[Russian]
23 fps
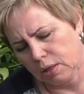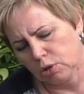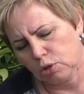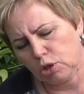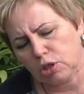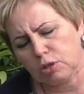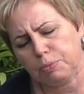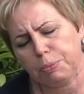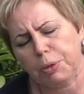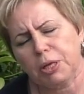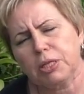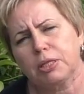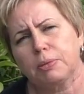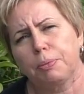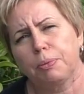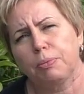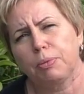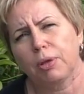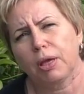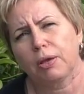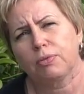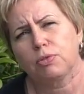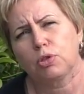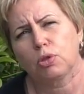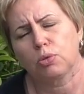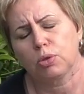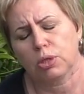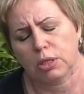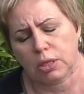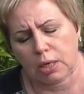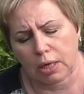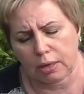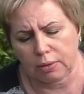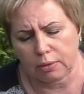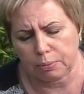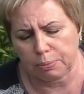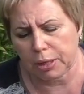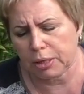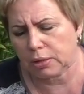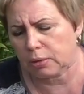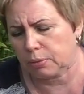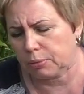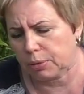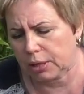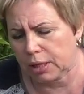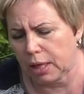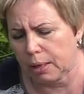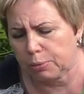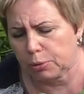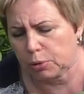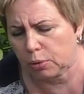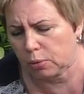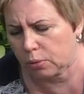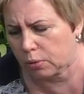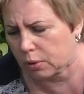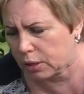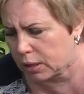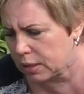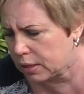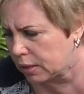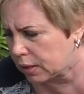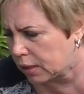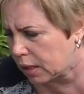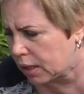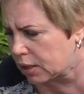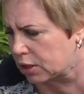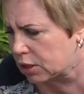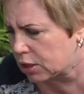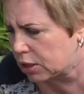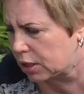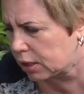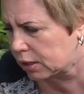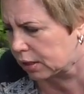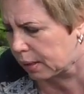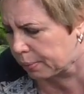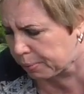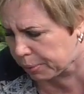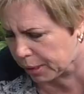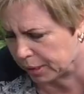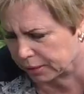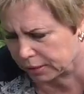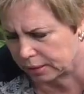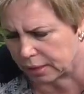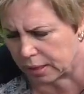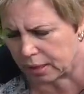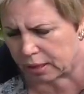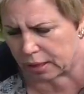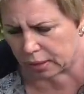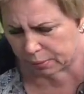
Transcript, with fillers: То есть, в принципе, меня все устраивает. Поэтому я буду рыть на штык лопаты.